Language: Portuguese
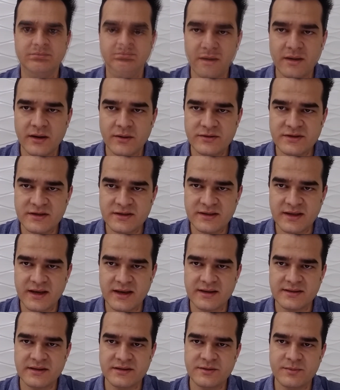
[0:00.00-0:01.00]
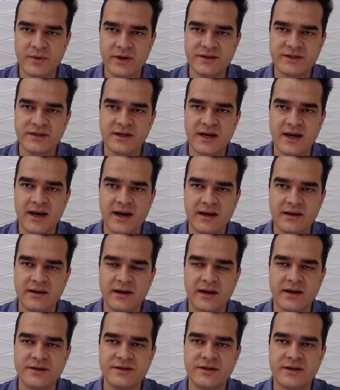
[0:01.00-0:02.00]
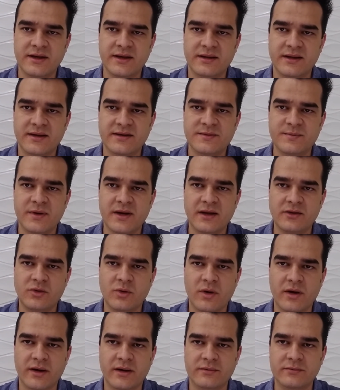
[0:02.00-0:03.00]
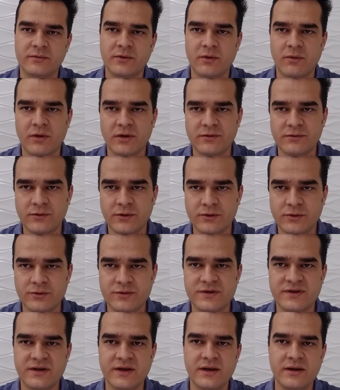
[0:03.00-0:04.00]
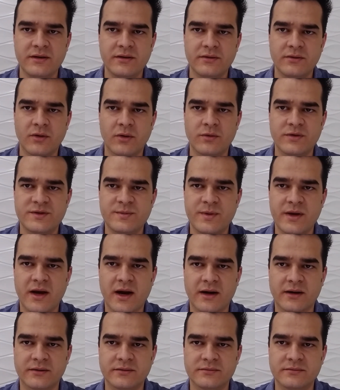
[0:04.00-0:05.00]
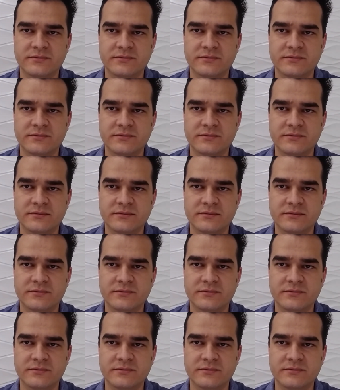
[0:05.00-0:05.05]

E não se esqueça de praticar a etiqueta respiratória quando for tossir ou espirrar.